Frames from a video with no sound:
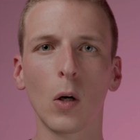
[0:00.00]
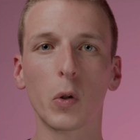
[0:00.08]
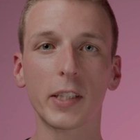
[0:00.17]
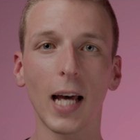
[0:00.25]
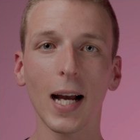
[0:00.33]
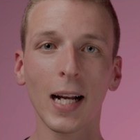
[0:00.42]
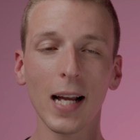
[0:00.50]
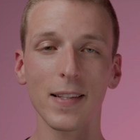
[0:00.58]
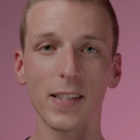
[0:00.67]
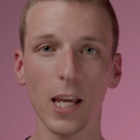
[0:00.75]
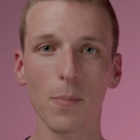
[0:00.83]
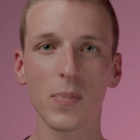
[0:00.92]
Und da kann
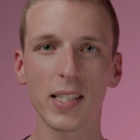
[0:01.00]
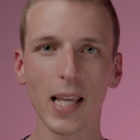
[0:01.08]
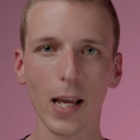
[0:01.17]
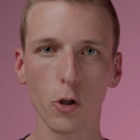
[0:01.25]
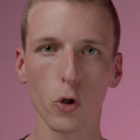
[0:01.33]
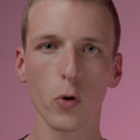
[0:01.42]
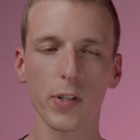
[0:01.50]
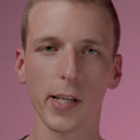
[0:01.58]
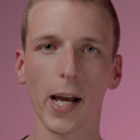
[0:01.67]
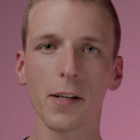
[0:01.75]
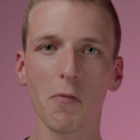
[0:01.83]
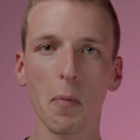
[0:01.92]
es eben sehr schön sein,